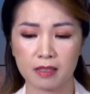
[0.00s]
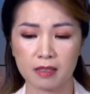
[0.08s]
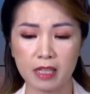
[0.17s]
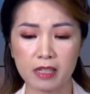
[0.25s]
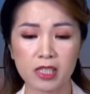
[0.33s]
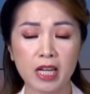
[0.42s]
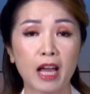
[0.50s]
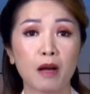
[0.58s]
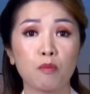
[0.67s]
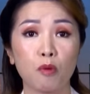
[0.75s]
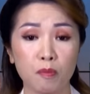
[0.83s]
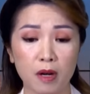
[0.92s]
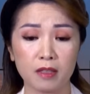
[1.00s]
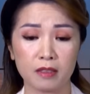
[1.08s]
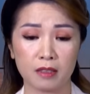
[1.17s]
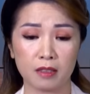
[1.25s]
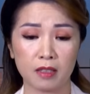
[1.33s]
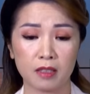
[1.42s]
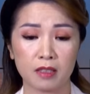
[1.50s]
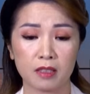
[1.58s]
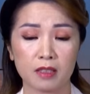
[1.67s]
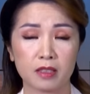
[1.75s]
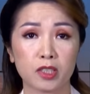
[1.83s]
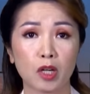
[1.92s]
diễn ra một lần nữa
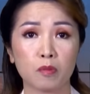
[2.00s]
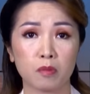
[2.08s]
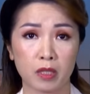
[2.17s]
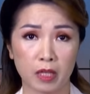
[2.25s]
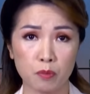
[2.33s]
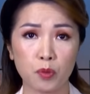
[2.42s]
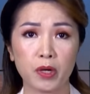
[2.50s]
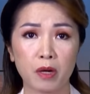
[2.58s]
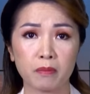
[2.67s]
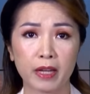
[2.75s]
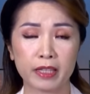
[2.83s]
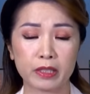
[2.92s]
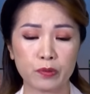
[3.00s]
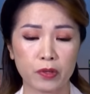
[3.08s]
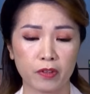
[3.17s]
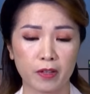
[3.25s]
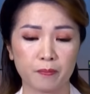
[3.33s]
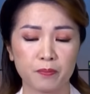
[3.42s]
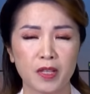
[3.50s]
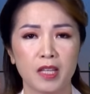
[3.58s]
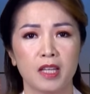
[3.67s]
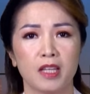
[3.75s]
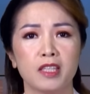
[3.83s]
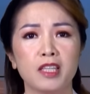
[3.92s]
trong cái mùa đông này thưa quý vị.
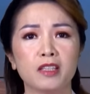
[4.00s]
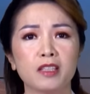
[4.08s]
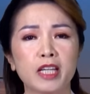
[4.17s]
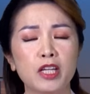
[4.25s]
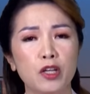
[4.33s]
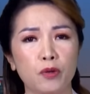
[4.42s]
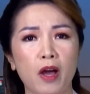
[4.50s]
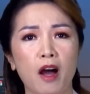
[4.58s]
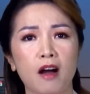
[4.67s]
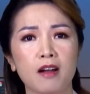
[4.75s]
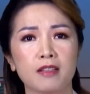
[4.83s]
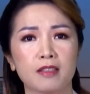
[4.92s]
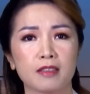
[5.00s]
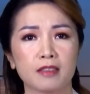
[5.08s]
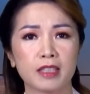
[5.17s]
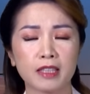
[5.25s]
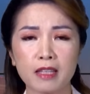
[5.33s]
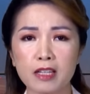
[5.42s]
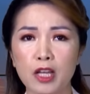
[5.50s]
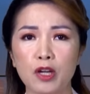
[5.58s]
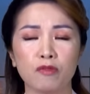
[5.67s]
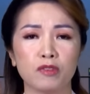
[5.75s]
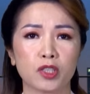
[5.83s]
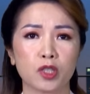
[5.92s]
Nhưng cái điều đó, cái tín
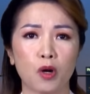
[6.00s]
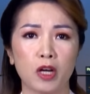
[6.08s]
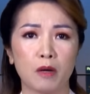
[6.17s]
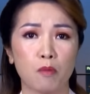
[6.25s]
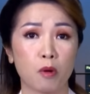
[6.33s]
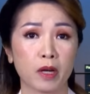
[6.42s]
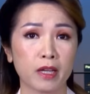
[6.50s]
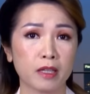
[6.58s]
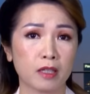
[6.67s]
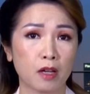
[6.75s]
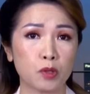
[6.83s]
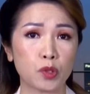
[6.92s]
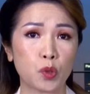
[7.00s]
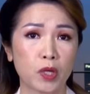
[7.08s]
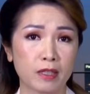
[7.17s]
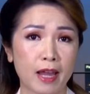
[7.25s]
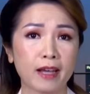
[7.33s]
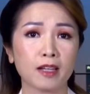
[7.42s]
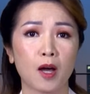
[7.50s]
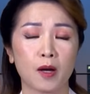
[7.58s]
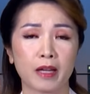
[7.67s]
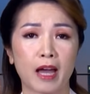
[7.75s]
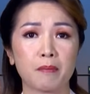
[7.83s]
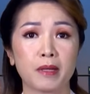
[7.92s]
hiệu vừa rồi là một cái câu chuyện đáng lo
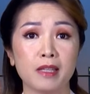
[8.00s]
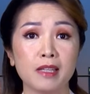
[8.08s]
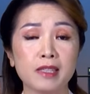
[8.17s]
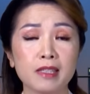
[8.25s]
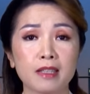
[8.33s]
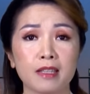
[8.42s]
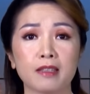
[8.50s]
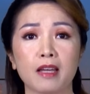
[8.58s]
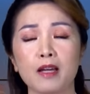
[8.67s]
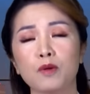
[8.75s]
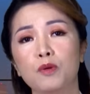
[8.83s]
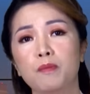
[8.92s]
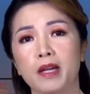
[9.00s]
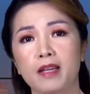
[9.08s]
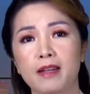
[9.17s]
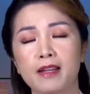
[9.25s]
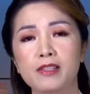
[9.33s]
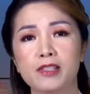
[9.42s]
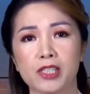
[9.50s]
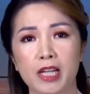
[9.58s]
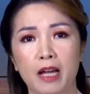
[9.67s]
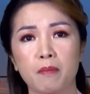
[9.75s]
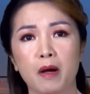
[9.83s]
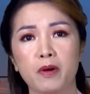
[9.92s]
ngại mà giới chức y tế của Mỹ đã đưa
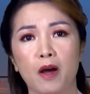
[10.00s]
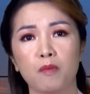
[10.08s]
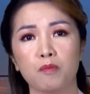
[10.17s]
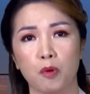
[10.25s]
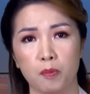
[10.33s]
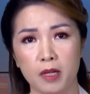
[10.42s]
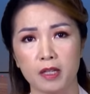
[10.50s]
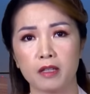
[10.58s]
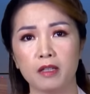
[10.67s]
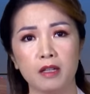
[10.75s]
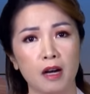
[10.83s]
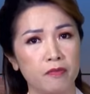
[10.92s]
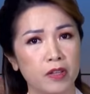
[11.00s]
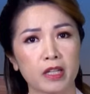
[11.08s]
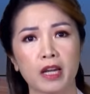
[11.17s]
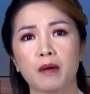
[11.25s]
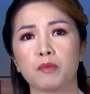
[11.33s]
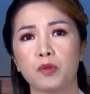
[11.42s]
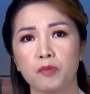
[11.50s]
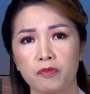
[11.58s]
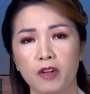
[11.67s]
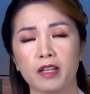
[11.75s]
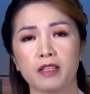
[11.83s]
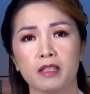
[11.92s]
ra báo động. Một lần nữa ở Việt Nam cũng
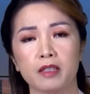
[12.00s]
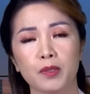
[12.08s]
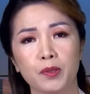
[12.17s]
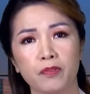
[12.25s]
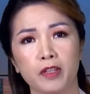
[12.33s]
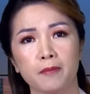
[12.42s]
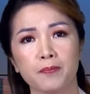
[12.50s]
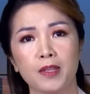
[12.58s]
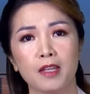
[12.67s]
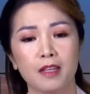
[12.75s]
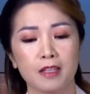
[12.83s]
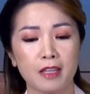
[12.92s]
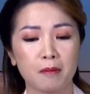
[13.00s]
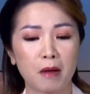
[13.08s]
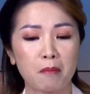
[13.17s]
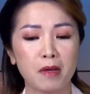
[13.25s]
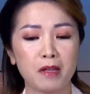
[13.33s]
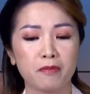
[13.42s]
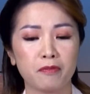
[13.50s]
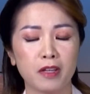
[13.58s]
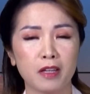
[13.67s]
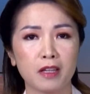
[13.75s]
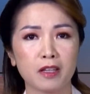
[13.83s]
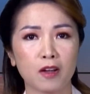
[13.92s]
vậy nha thưa quý vị. Nhưng mà bên
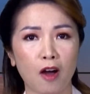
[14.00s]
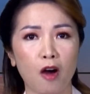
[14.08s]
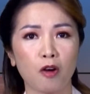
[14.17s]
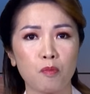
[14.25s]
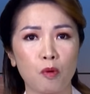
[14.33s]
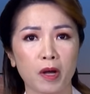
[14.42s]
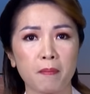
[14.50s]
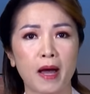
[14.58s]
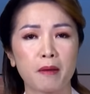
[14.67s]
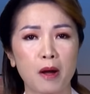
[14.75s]
phía còn có một cái bài